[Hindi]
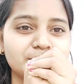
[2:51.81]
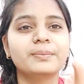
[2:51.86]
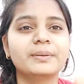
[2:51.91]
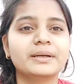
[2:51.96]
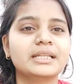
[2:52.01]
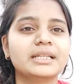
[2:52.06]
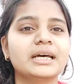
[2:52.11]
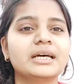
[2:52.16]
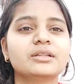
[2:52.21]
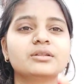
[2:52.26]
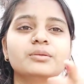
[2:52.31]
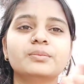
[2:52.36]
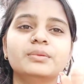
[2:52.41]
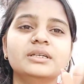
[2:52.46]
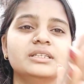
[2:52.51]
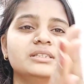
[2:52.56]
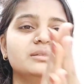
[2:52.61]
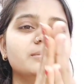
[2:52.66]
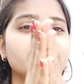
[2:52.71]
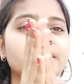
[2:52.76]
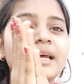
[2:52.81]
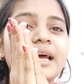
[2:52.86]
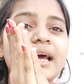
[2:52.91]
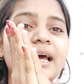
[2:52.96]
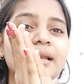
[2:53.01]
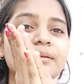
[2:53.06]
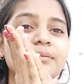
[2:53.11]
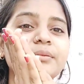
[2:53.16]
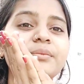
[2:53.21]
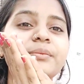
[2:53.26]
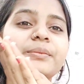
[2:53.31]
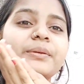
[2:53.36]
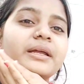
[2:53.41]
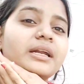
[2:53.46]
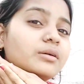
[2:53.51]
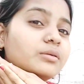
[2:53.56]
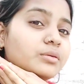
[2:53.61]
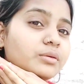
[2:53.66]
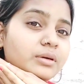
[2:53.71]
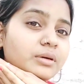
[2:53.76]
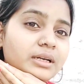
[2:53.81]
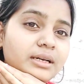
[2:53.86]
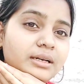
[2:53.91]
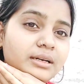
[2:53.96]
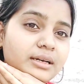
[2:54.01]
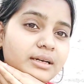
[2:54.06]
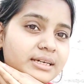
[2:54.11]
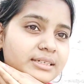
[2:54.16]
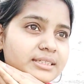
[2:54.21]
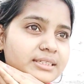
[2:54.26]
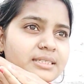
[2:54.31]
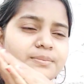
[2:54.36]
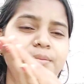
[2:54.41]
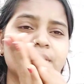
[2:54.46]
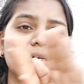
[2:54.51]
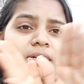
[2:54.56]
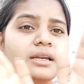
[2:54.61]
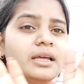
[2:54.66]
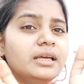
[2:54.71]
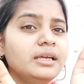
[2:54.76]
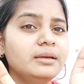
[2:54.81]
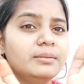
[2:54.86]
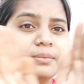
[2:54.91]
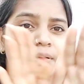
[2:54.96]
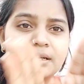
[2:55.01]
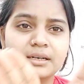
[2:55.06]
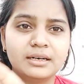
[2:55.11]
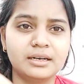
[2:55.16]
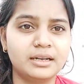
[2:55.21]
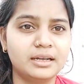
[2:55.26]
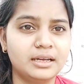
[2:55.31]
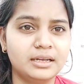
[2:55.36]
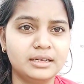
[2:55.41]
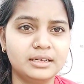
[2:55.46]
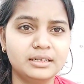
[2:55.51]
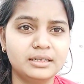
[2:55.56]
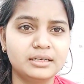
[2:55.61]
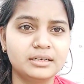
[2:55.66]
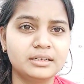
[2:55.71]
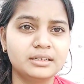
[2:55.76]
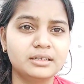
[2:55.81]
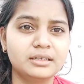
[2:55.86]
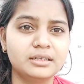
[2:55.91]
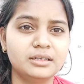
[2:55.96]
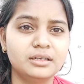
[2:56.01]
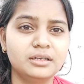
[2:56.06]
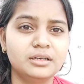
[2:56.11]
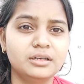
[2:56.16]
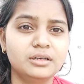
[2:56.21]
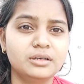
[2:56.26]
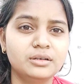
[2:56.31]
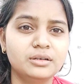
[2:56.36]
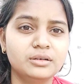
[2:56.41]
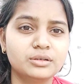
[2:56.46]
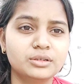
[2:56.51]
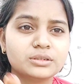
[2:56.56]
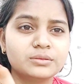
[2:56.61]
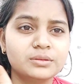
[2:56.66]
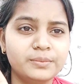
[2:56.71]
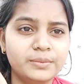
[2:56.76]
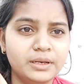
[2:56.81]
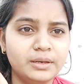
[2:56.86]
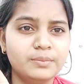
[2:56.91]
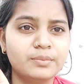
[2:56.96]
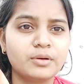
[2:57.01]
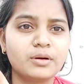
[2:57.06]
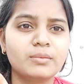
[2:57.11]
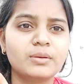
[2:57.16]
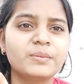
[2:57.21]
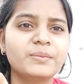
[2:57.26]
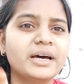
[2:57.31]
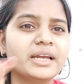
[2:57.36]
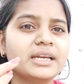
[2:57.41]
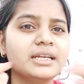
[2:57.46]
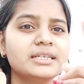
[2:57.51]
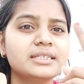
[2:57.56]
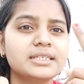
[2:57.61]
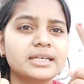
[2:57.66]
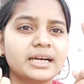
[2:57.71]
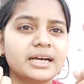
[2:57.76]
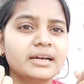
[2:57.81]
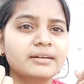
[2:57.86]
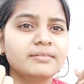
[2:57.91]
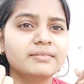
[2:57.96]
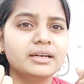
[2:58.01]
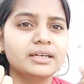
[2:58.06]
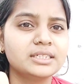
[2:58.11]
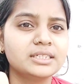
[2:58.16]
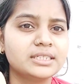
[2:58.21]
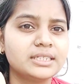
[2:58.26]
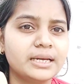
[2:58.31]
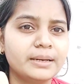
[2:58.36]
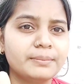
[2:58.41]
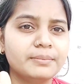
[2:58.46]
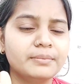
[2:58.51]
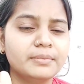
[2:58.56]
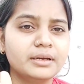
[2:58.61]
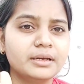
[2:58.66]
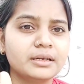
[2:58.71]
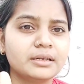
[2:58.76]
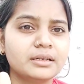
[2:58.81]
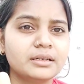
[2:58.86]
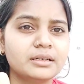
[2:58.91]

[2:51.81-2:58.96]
पता है तो प्लीज़ मेरी हेल्प में मेरा गूगल एक्सेस पिन नहीं बन रहा है उसमें मेरी प्रॉब्लम आ रही है सेकेंड वाली स्टेप में